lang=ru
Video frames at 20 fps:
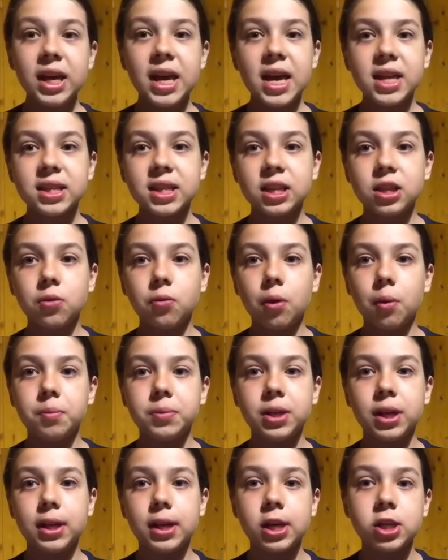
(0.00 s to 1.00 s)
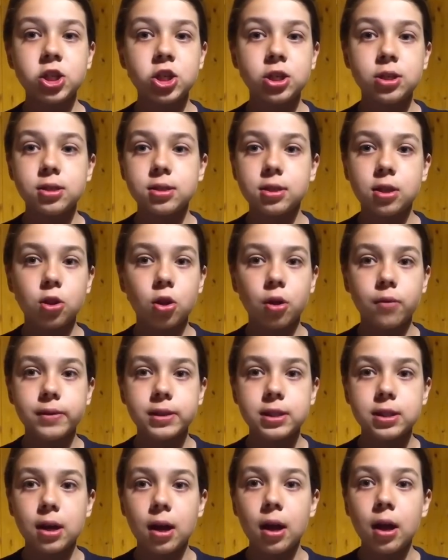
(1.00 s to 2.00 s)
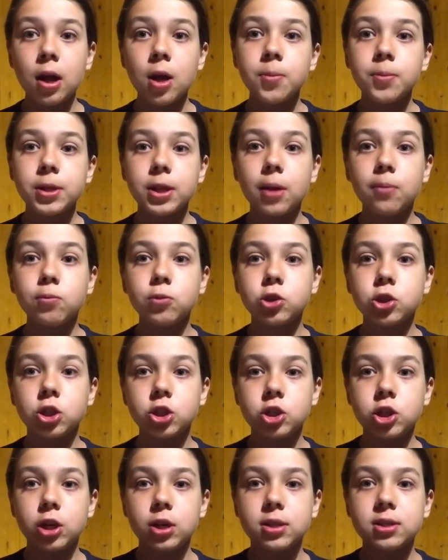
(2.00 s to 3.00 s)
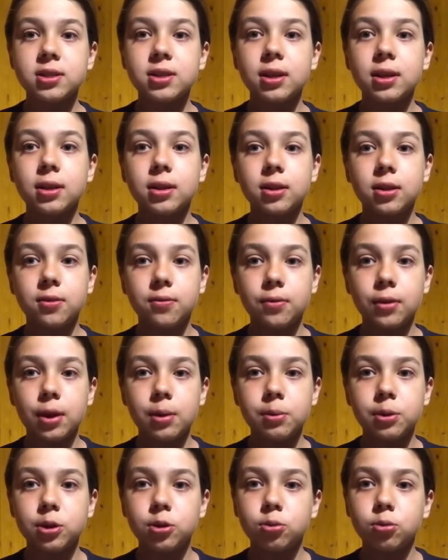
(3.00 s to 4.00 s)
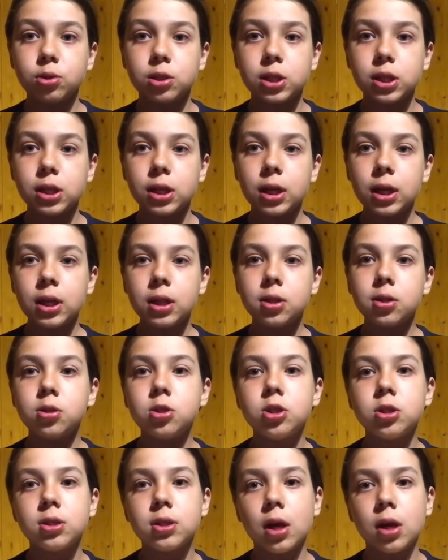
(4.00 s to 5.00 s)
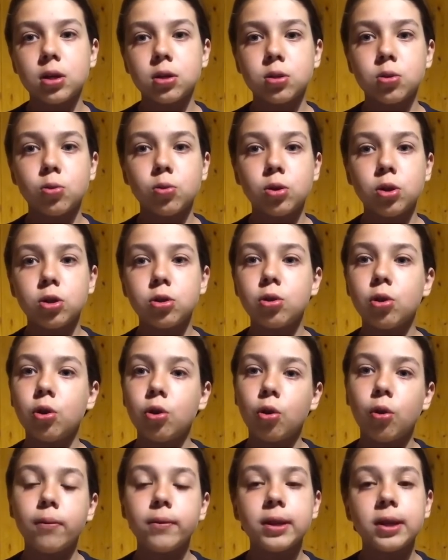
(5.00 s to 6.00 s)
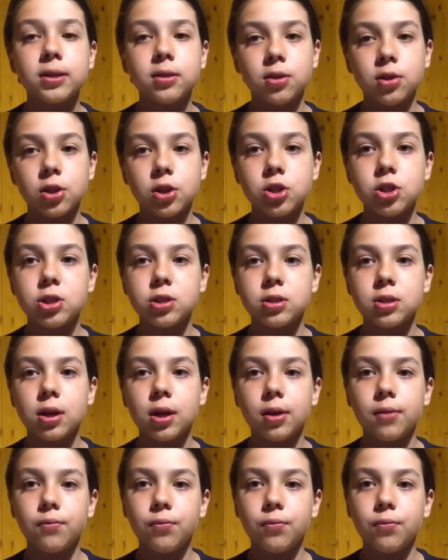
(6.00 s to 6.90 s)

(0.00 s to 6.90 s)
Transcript: И от этого мне легче не становится, потому что через две минуты на часах стукнет ровно три часа